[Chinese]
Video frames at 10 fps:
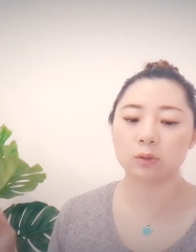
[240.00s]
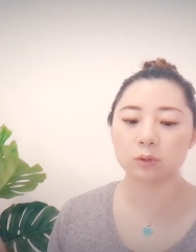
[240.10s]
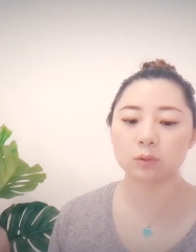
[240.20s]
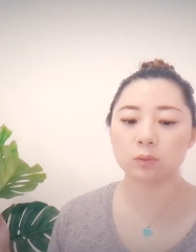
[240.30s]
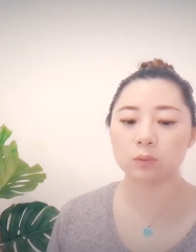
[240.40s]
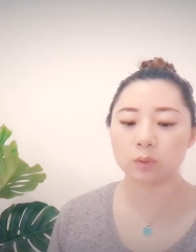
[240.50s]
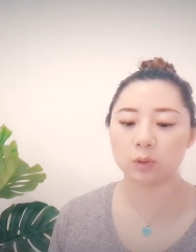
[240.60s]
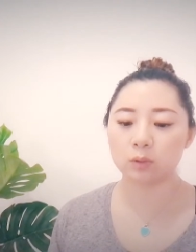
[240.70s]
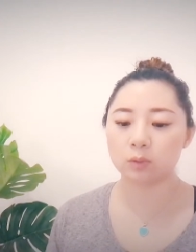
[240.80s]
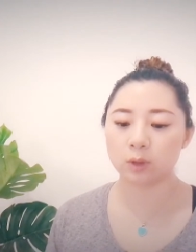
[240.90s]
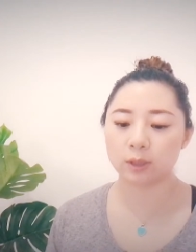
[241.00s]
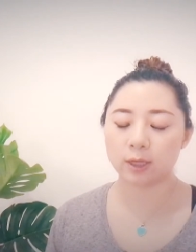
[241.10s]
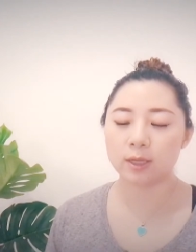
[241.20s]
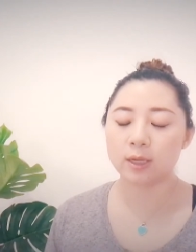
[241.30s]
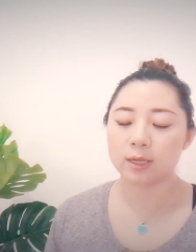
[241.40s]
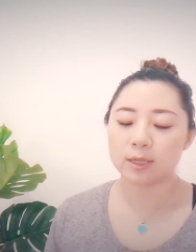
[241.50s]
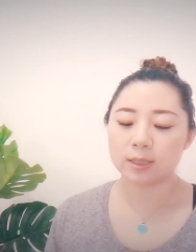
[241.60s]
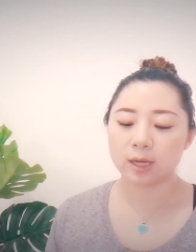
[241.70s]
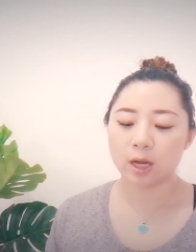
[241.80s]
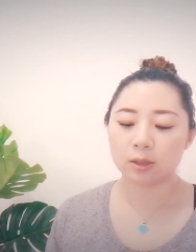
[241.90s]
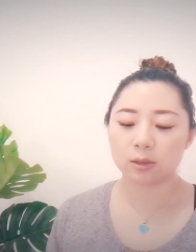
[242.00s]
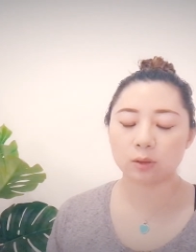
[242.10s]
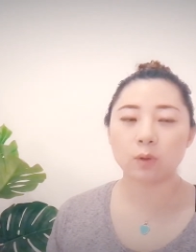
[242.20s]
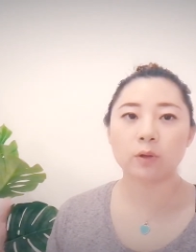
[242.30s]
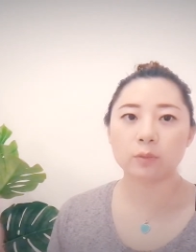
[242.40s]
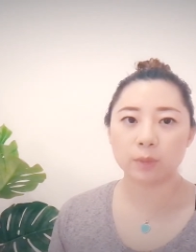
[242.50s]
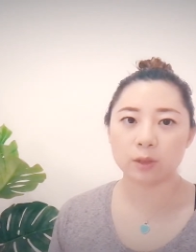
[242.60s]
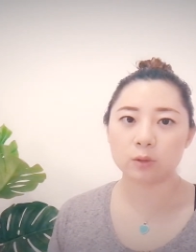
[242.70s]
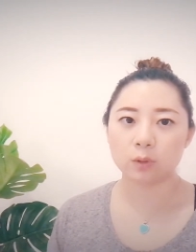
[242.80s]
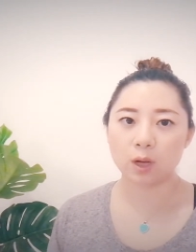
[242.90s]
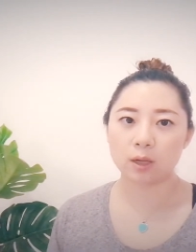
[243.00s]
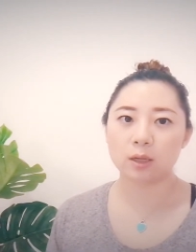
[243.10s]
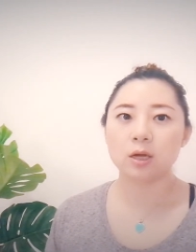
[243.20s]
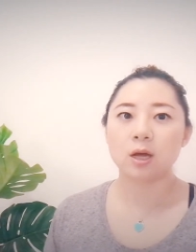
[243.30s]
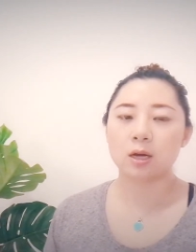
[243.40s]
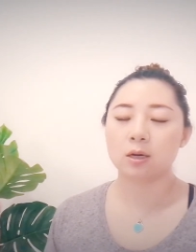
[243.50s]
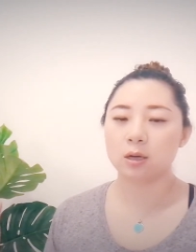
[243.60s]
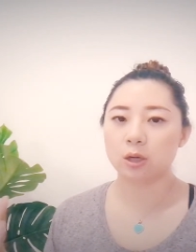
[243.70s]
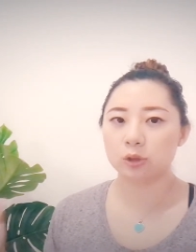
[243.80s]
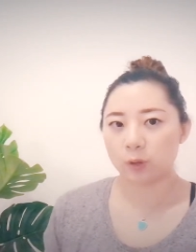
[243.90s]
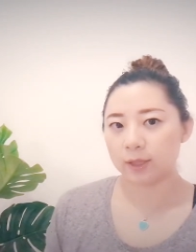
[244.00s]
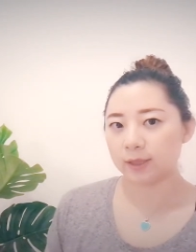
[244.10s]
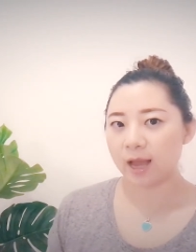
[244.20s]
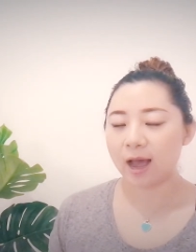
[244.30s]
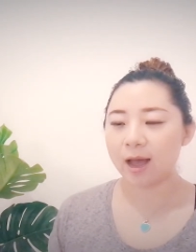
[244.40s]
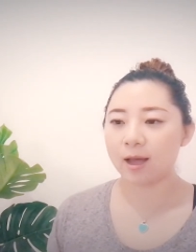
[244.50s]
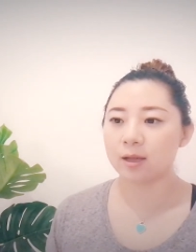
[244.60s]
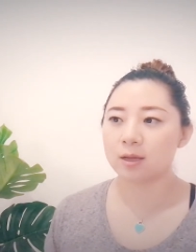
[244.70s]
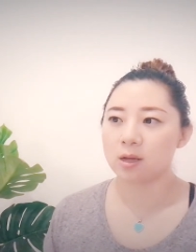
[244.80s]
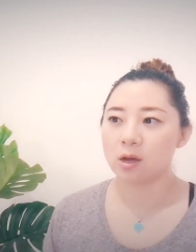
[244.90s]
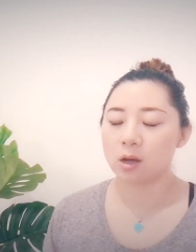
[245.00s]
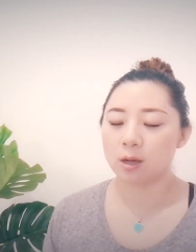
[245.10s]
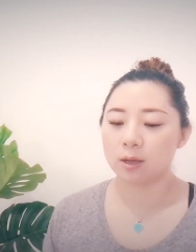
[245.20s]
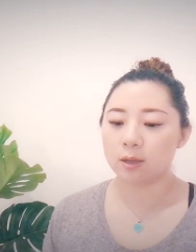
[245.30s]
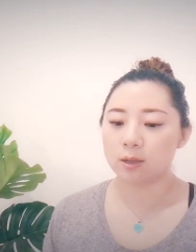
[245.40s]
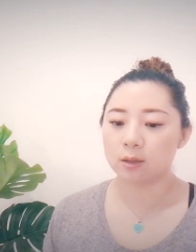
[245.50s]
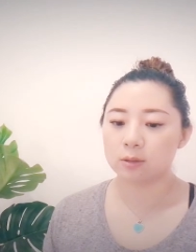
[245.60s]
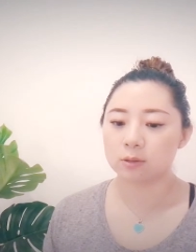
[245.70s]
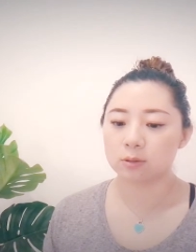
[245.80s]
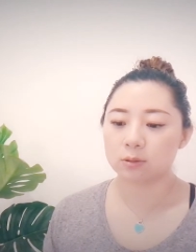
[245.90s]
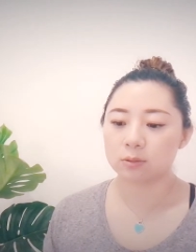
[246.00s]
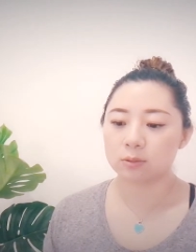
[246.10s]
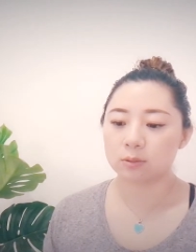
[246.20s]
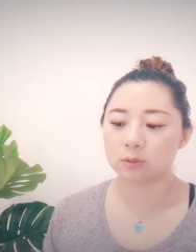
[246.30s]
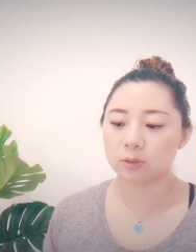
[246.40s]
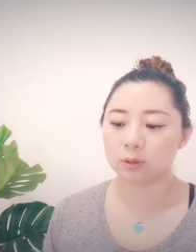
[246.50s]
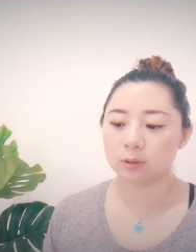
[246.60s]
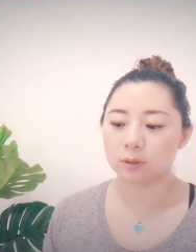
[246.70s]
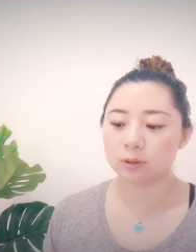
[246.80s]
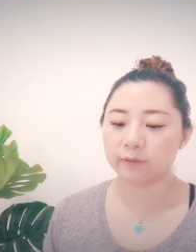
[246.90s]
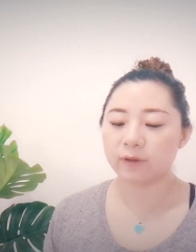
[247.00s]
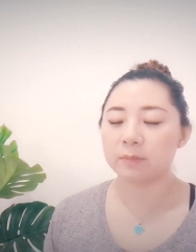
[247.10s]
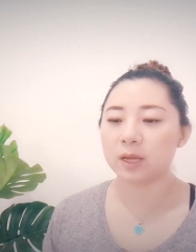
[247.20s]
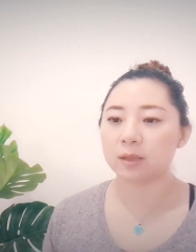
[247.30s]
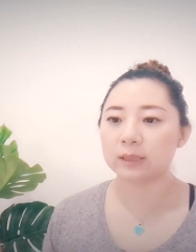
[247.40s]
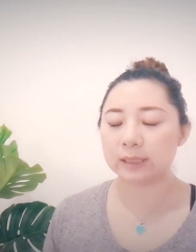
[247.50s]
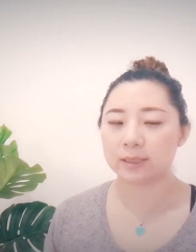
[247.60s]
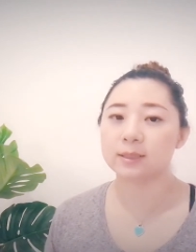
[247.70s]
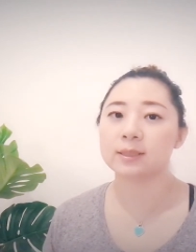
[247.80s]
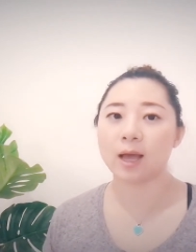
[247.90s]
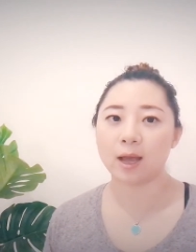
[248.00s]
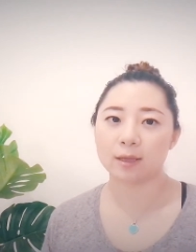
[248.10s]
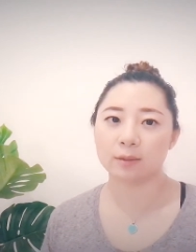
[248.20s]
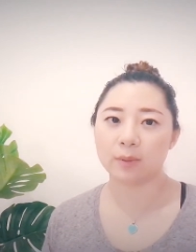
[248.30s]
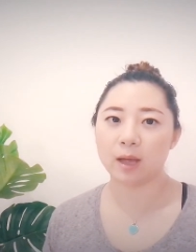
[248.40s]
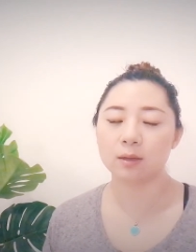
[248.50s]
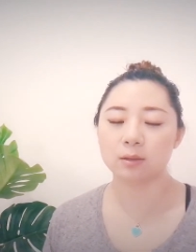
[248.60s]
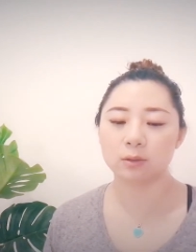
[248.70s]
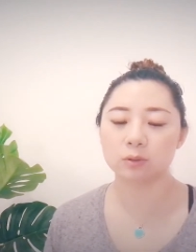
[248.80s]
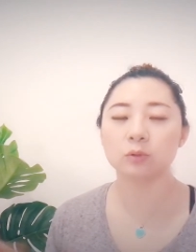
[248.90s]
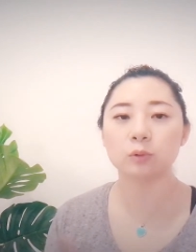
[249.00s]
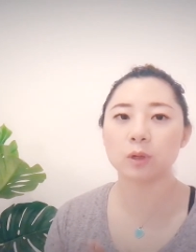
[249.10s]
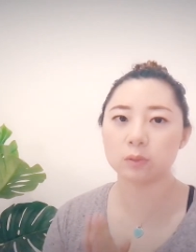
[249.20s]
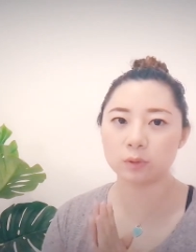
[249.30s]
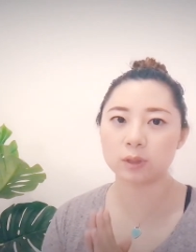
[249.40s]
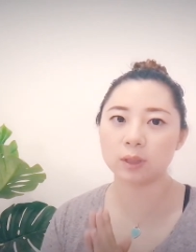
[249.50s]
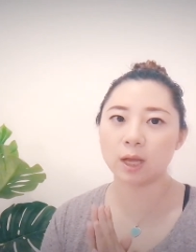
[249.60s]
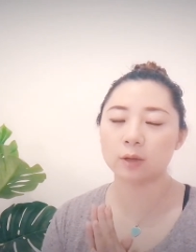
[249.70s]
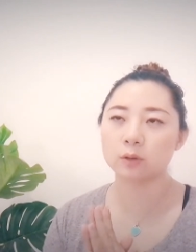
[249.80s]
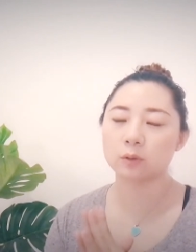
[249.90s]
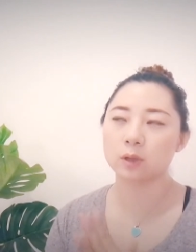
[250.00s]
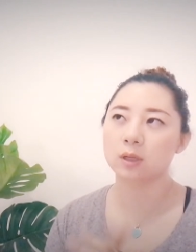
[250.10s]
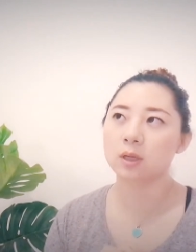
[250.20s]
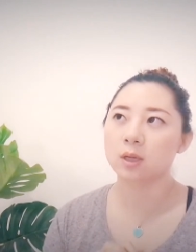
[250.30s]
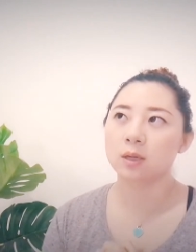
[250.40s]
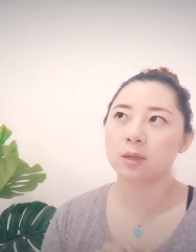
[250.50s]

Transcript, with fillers: 的人数最多的，应该是关于美妆和穿搭，嗯。就是这方面题材的吧，就是对女生来说，